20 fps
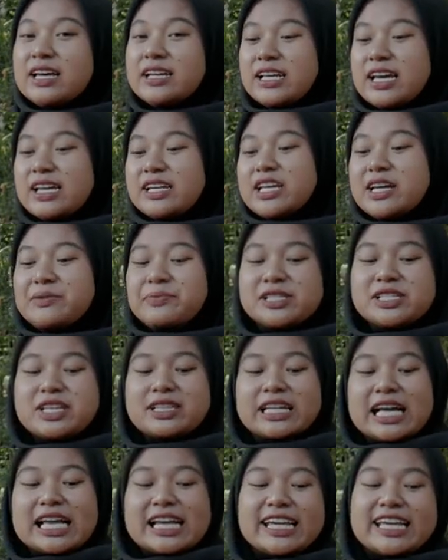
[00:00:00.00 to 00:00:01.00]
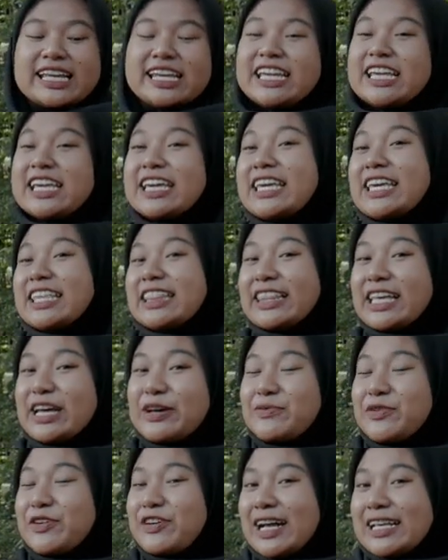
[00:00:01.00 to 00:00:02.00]
Dan di episode kali ini
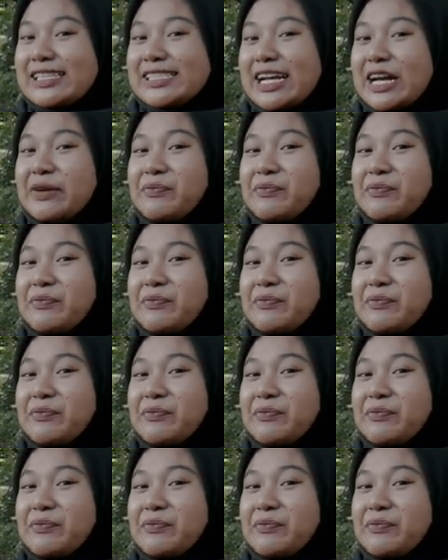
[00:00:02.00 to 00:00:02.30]
kita mau kasih